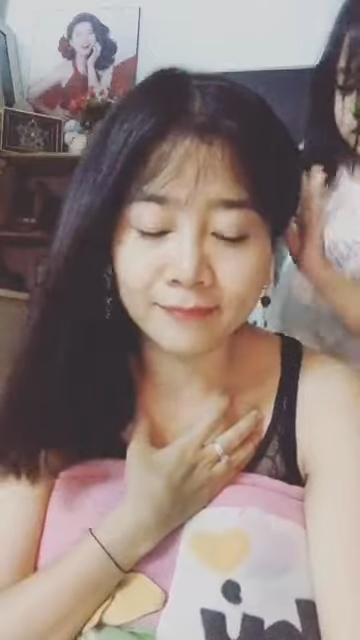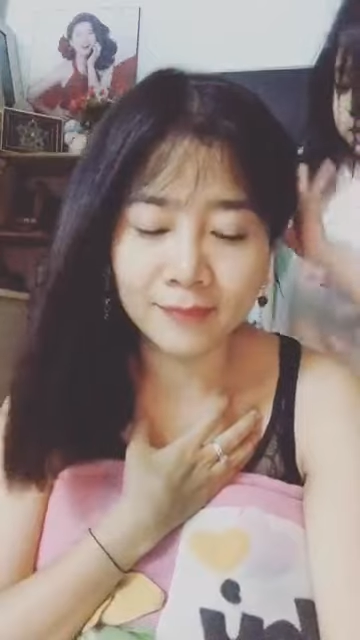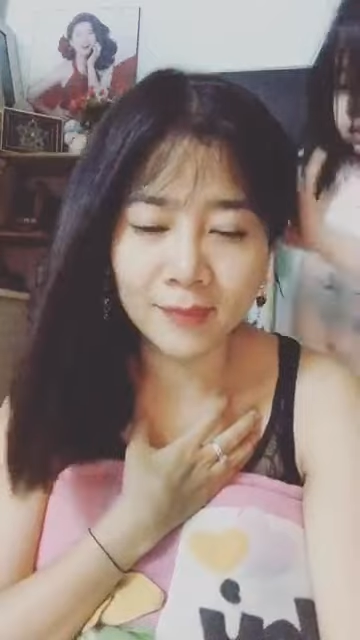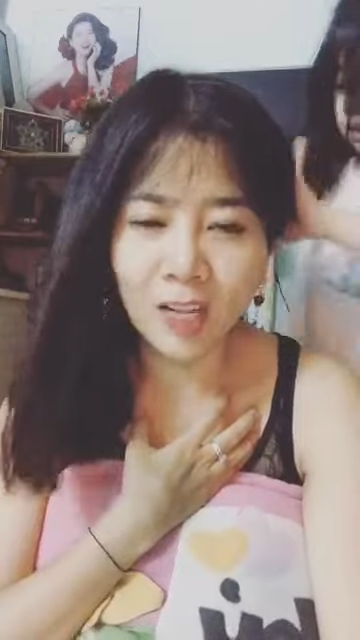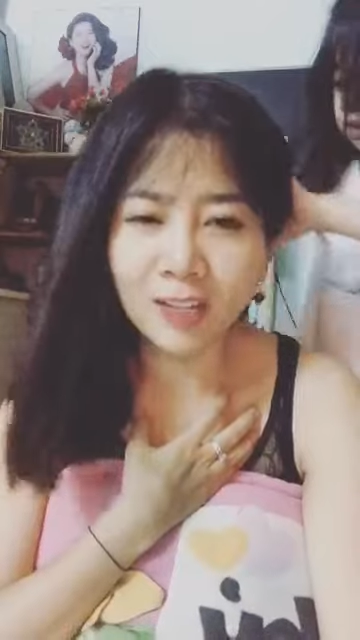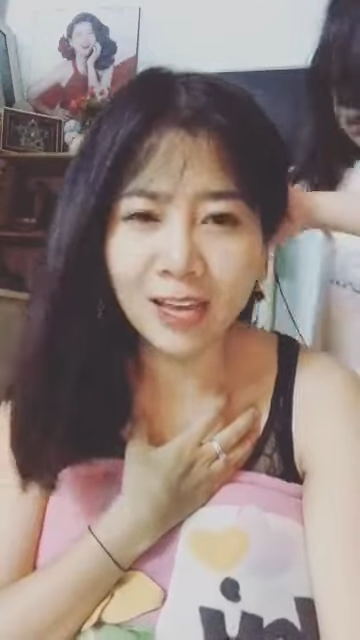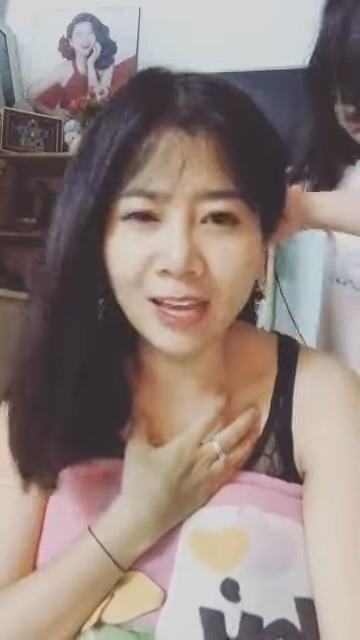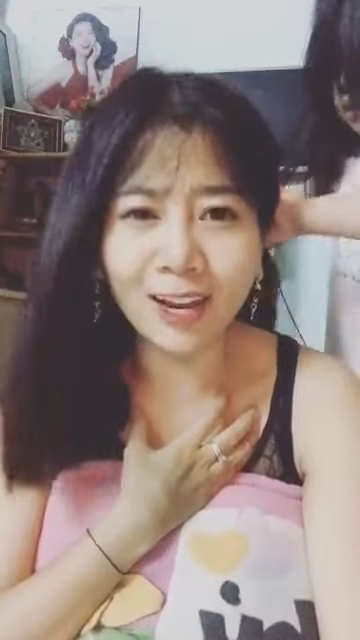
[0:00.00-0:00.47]

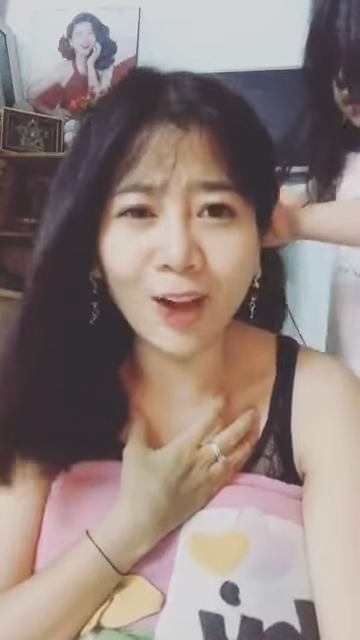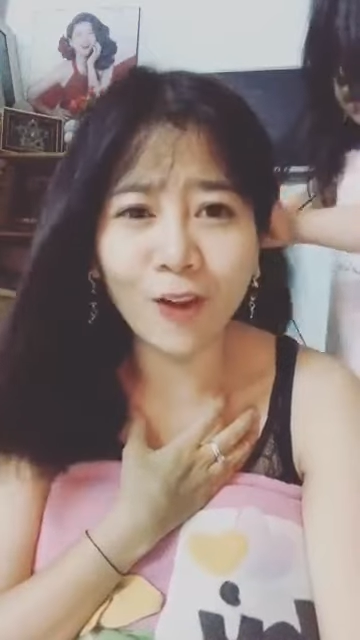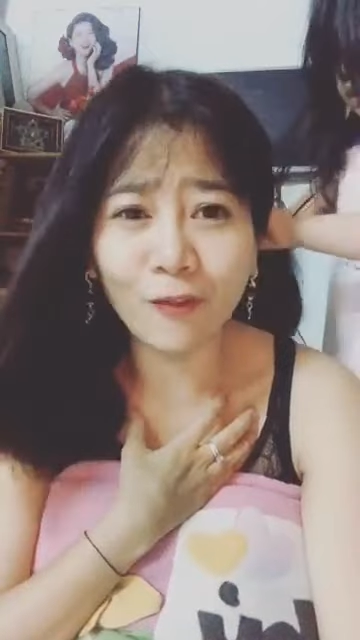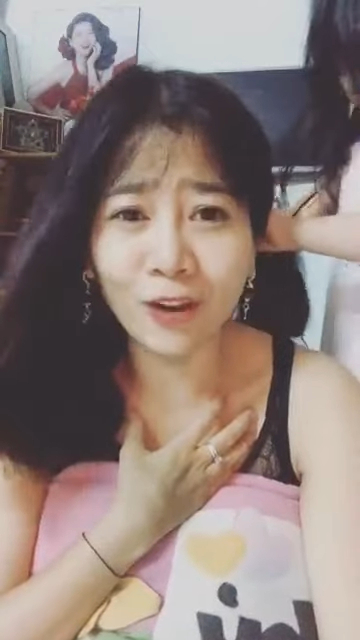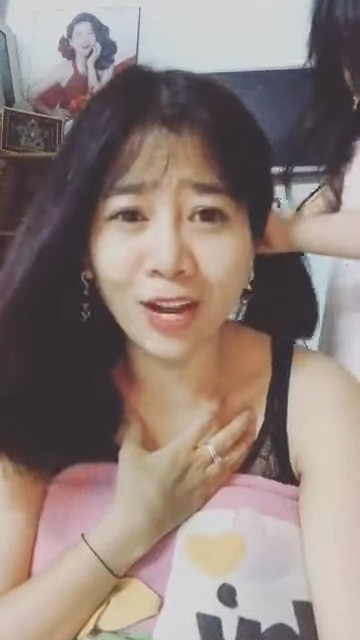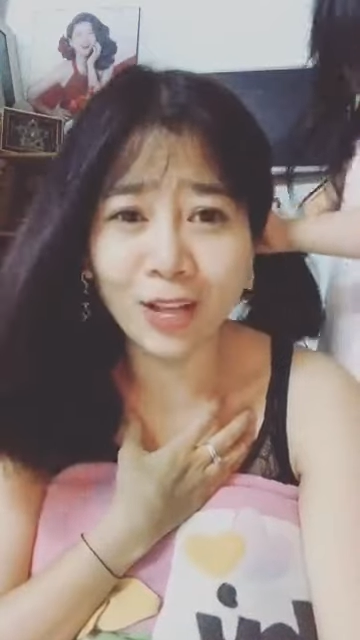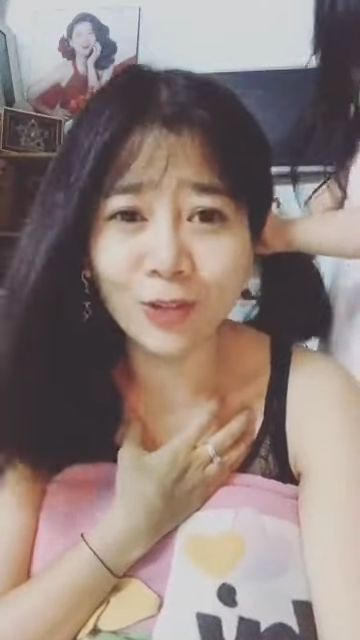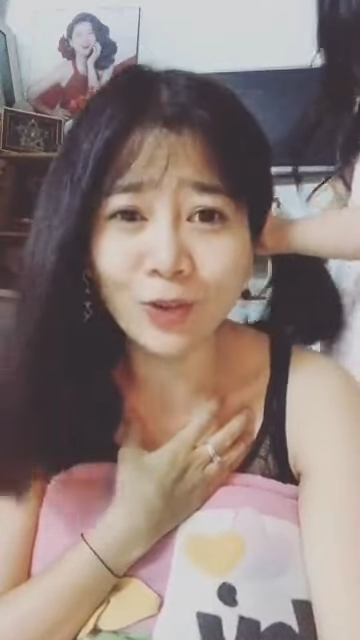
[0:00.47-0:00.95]
có thể nó không
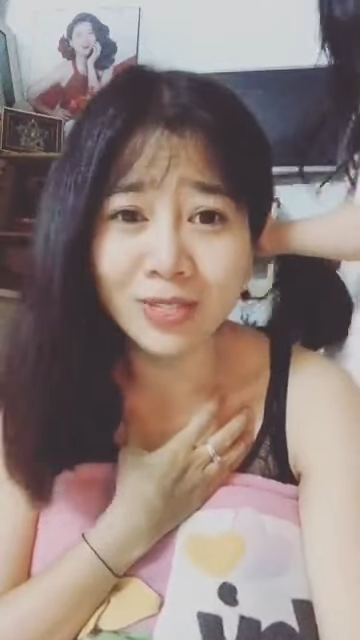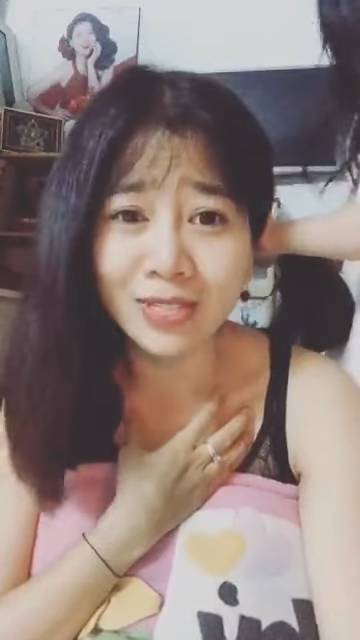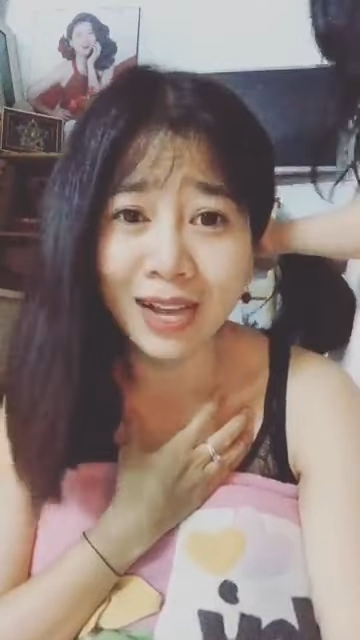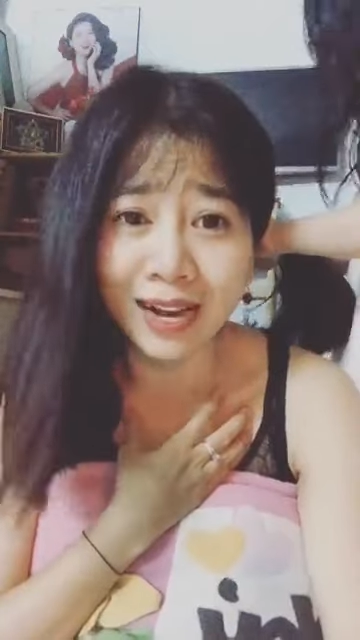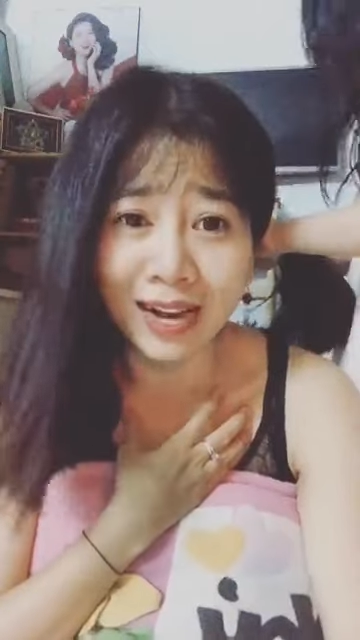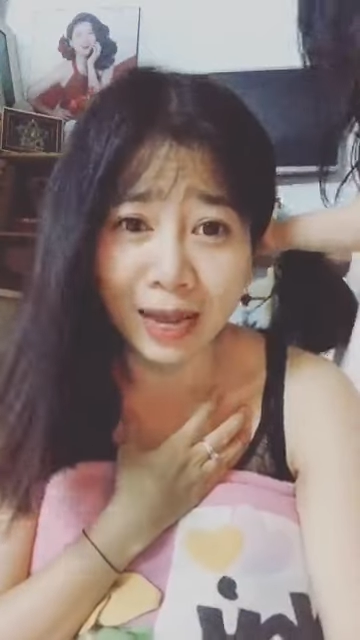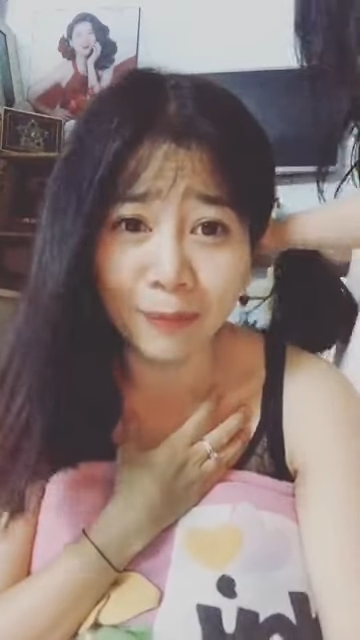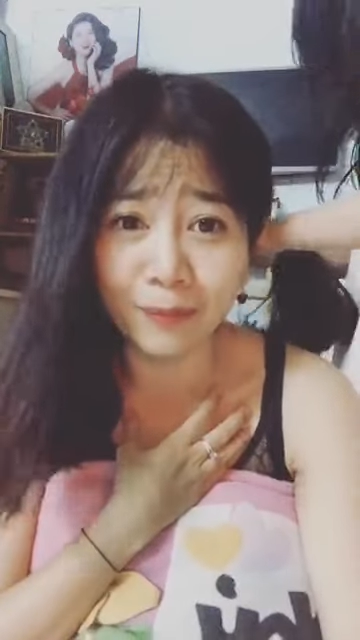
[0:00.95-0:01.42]
phải là xuất
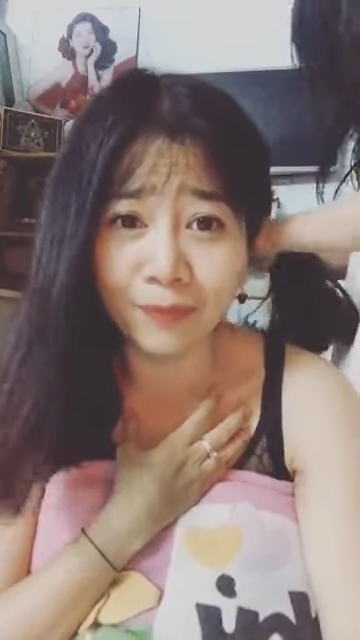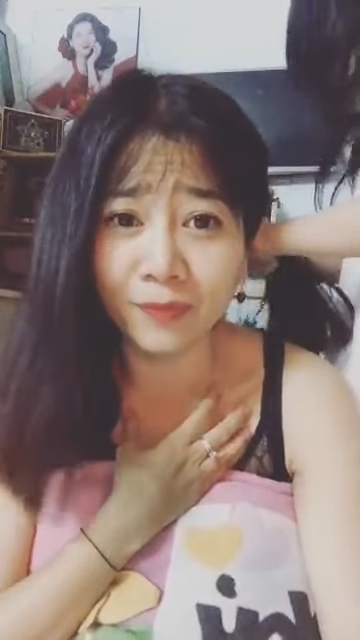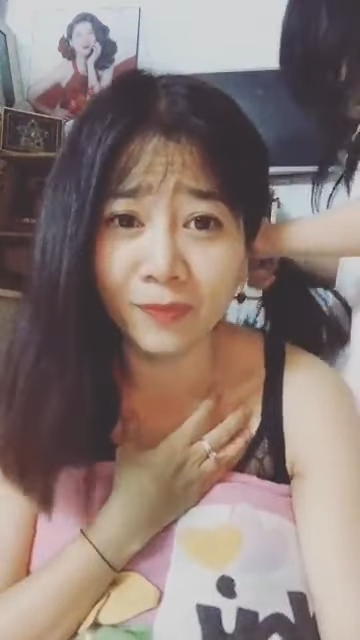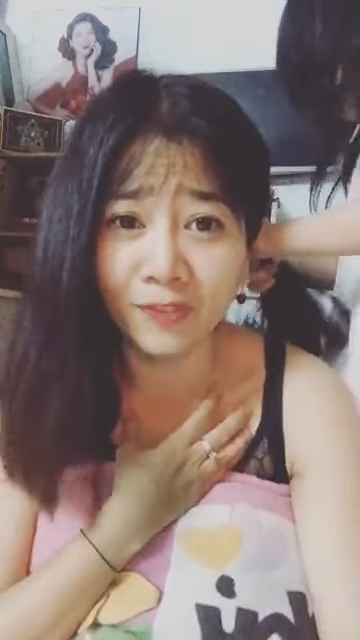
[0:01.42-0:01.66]
sắc lắm